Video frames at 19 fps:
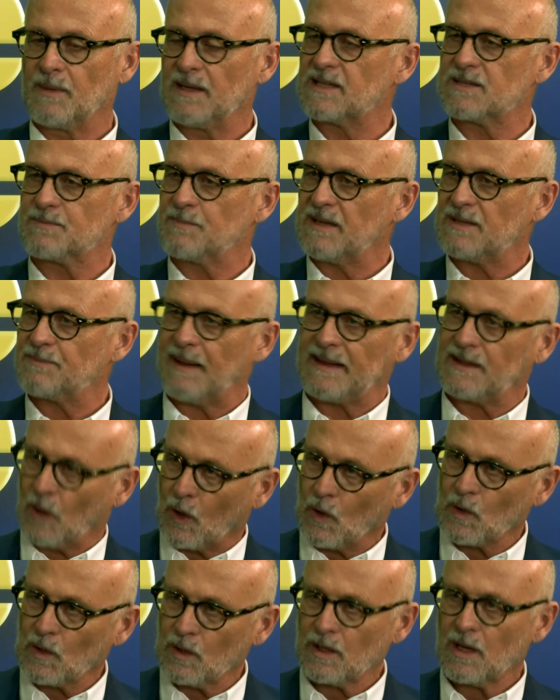mit, mit
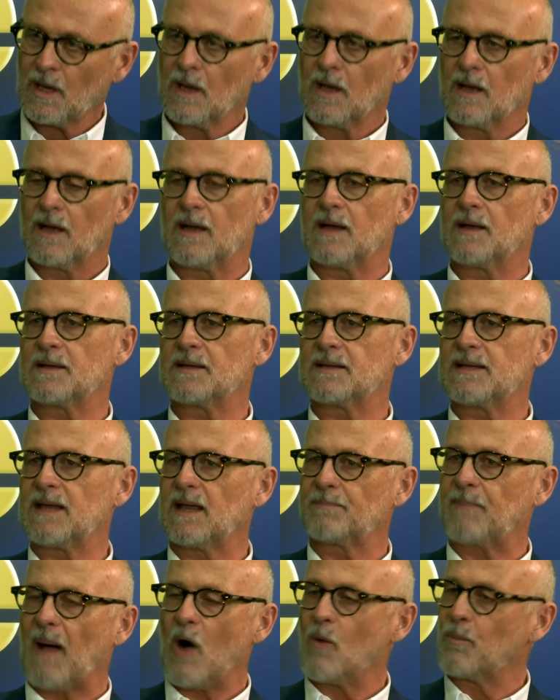Beton, äh,
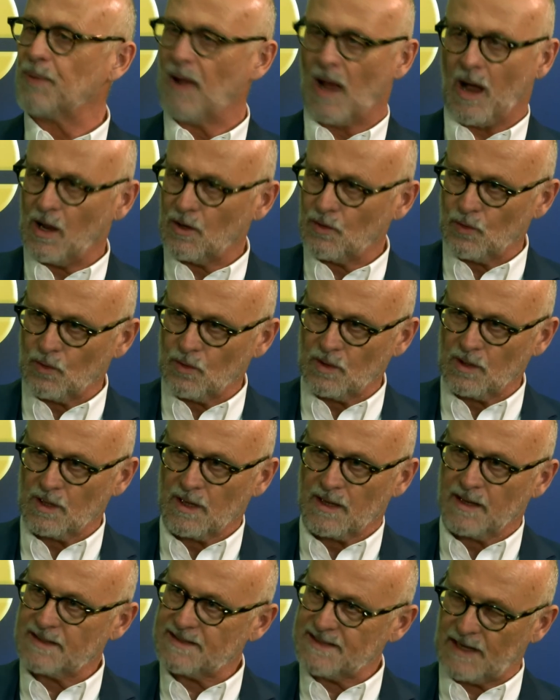die Bauplanung,
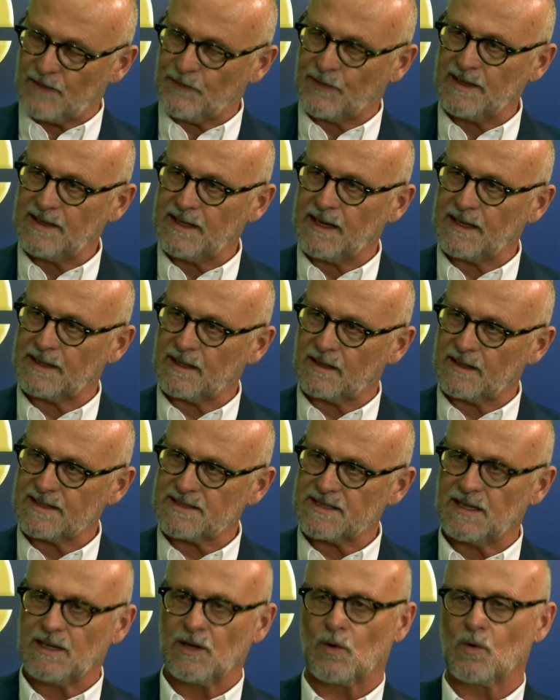sehr viel
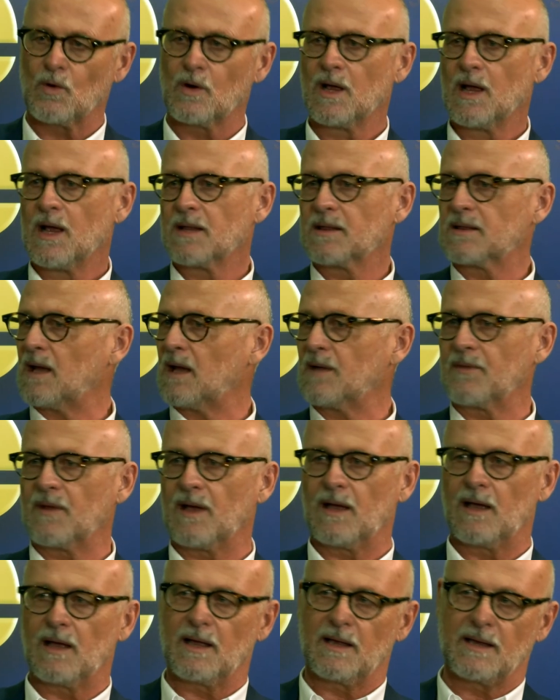Digitalisierung. Dann
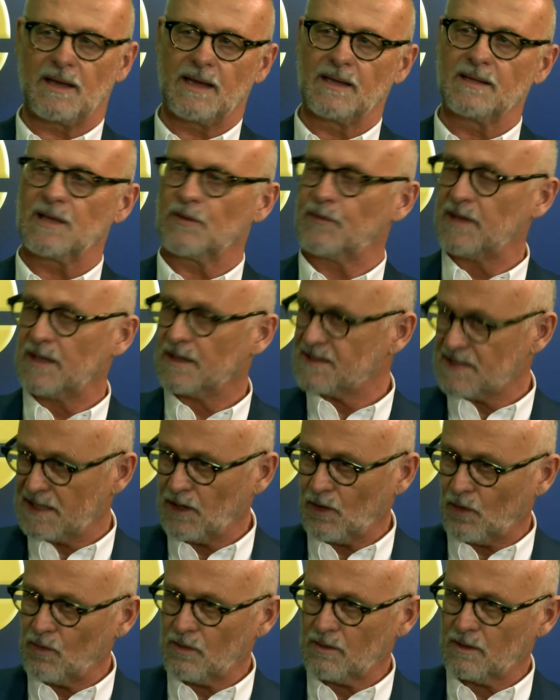äh, in der
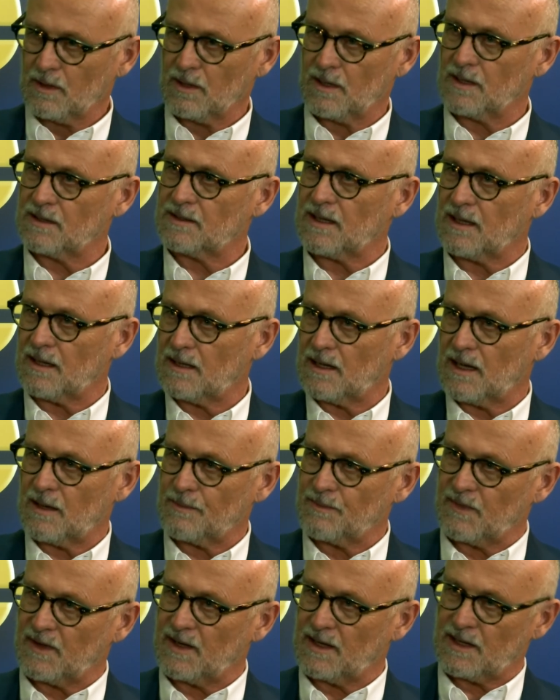Finanzierung, äh, da
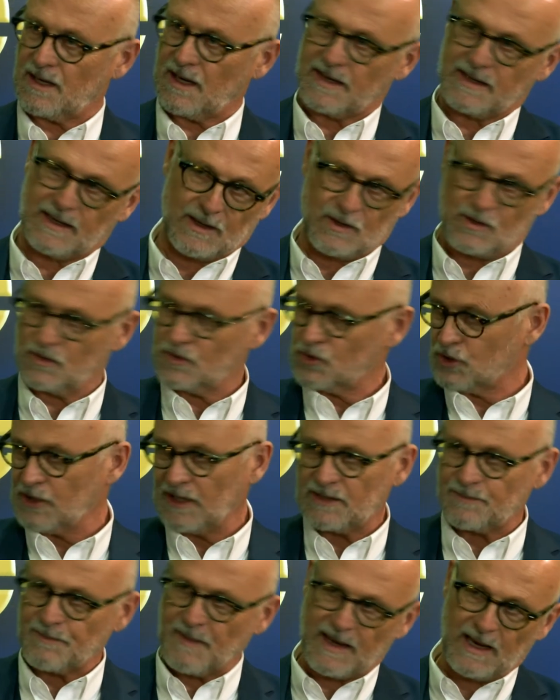haben wir ja eine
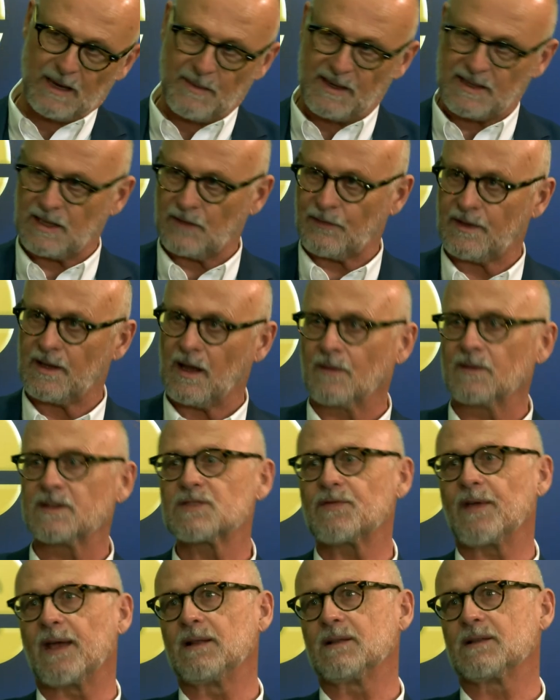Schnittmenge mit der
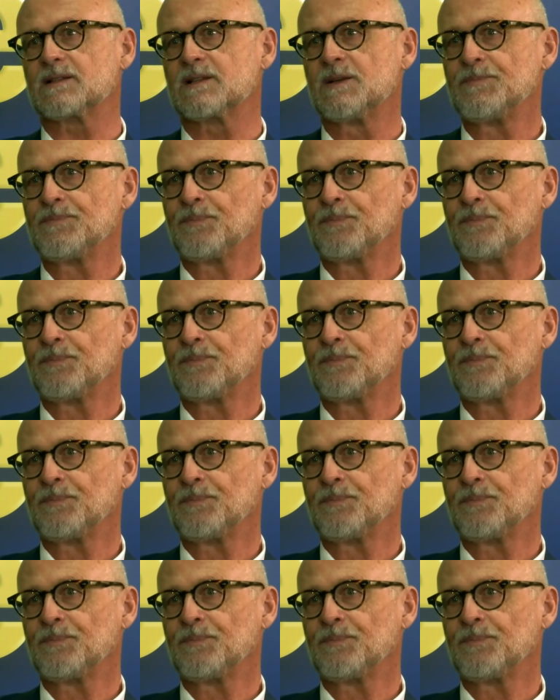Finanzwelt